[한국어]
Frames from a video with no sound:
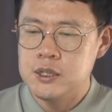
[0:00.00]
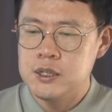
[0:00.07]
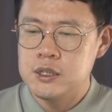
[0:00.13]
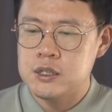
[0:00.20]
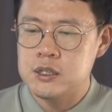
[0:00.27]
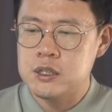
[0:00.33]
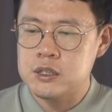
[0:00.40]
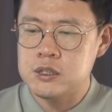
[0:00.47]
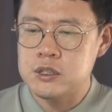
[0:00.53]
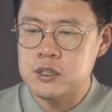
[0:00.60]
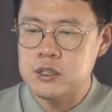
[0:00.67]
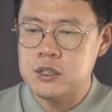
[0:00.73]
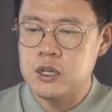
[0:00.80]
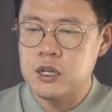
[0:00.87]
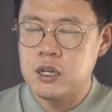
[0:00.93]
그냥 그
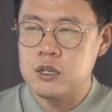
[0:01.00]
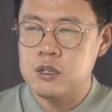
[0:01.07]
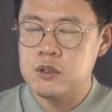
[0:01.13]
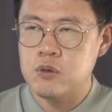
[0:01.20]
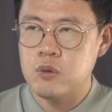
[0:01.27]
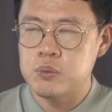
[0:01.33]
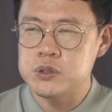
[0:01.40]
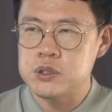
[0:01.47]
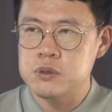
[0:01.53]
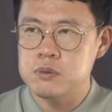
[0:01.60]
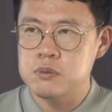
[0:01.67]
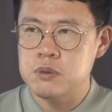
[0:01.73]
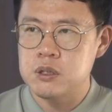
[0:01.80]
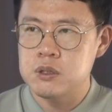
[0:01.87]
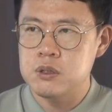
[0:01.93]
이야기를
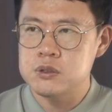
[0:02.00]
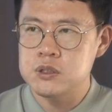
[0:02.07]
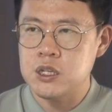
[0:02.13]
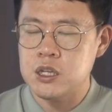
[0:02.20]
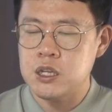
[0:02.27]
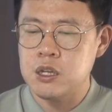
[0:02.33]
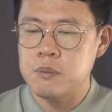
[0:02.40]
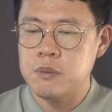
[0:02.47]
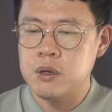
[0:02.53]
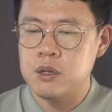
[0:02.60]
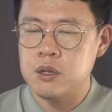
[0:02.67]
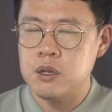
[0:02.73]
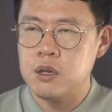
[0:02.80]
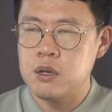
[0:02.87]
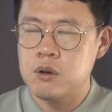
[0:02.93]
곱씹으면서
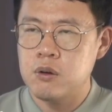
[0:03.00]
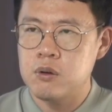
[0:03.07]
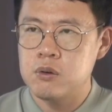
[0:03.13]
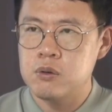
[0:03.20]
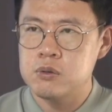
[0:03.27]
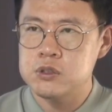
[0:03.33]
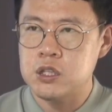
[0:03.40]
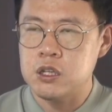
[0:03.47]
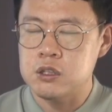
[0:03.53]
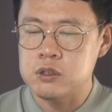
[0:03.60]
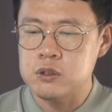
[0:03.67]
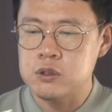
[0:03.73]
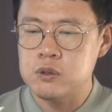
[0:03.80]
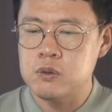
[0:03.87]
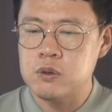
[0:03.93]
자기만의 걸로
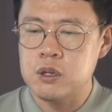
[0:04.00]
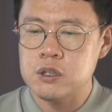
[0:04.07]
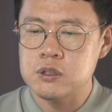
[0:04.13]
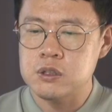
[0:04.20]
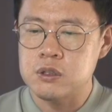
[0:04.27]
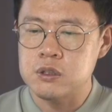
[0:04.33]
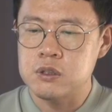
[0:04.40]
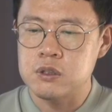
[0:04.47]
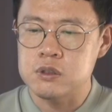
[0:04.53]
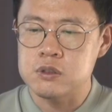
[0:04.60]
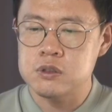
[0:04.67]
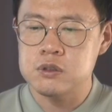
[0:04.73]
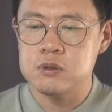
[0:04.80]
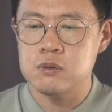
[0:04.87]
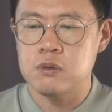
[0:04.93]
재응용해서
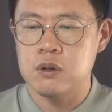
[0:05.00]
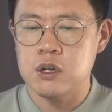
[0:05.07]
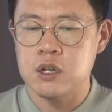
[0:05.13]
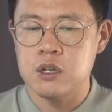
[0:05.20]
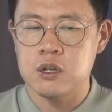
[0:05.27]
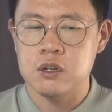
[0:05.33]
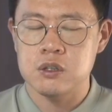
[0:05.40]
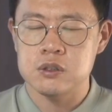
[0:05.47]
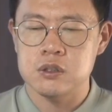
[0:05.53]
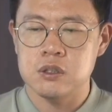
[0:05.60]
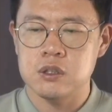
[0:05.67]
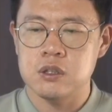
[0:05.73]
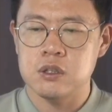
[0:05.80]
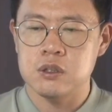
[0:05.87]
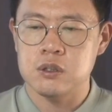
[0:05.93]
스스로가
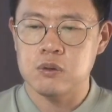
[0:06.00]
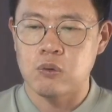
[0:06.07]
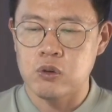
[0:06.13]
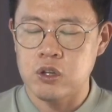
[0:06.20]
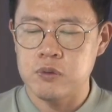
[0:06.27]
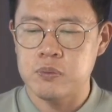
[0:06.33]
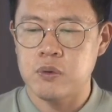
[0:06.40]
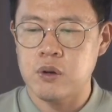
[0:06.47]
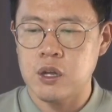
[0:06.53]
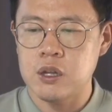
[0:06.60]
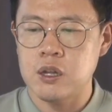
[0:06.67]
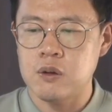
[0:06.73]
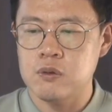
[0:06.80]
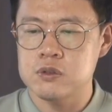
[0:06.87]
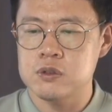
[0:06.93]
이제 동기부여를
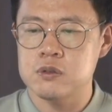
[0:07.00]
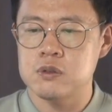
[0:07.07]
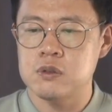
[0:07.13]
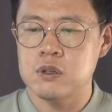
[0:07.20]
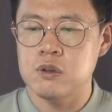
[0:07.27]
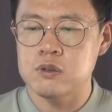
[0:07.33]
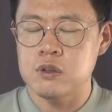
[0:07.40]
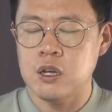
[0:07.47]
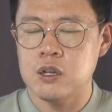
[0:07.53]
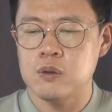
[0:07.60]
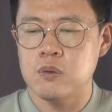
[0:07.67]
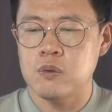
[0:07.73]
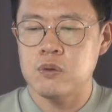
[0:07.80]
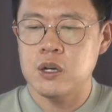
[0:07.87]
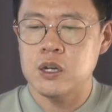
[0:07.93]
해내고 스스로가 어떤
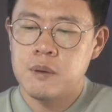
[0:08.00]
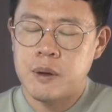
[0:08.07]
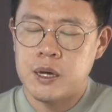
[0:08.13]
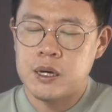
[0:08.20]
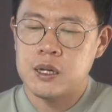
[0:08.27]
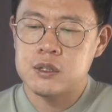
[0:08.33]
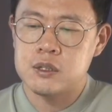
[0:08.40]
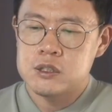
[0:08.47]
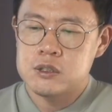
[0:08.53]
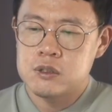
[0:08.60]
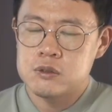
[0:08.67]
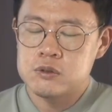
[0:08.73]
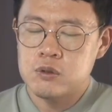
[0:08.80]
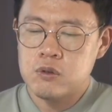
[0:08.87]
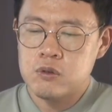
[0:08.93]
행동을 하길 바라는
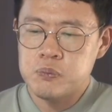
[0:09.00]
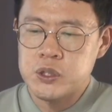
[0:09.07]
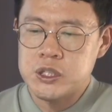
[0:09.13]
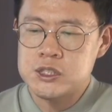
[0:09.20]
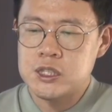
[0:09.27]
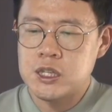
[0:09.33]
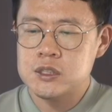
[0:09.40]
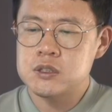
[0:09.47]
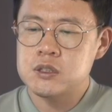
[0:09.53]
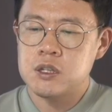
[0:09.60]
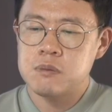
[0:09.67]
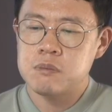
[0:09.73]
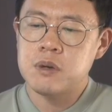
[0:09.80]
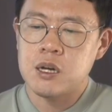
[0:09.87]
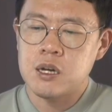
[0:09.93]
그런 조금
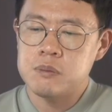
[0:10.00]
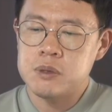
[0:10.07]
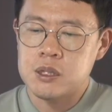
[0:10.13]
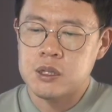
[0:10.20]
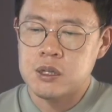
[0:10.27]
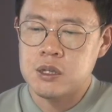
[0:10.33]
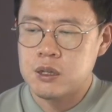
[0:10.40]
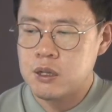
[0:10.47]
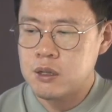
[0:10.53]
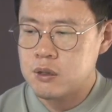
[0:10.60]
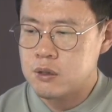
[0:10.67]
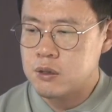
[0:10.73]
이상적인 마음이 있긴 해요.